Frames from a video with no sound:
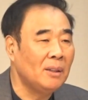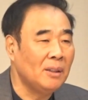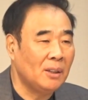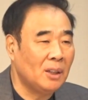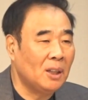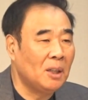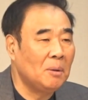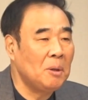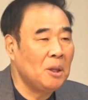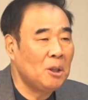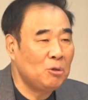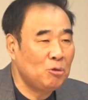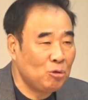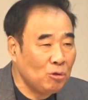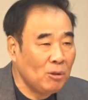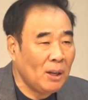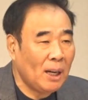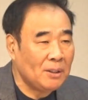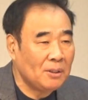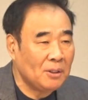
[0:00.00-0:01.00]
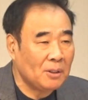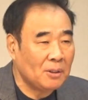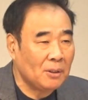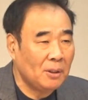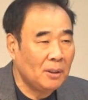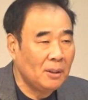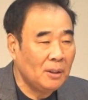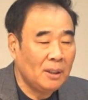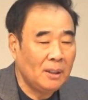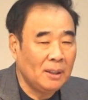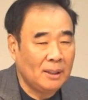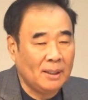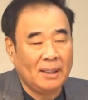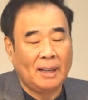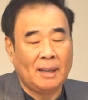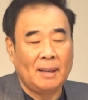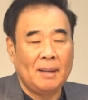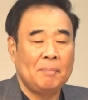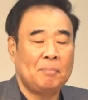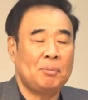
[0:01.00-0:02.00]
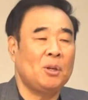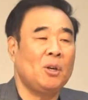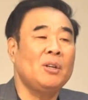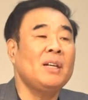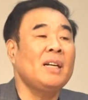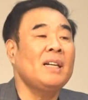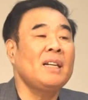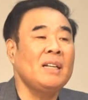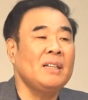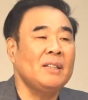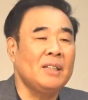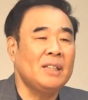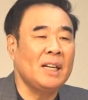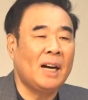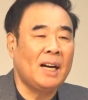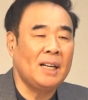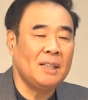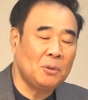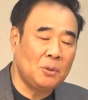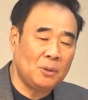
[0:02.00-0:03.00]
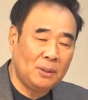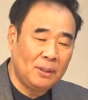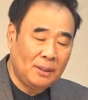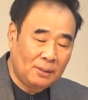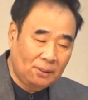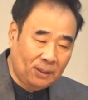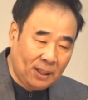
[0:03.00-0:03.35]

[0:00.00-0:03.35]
여러 명이 쭉 앉아서. 그러니까 편안한 의자가 아니고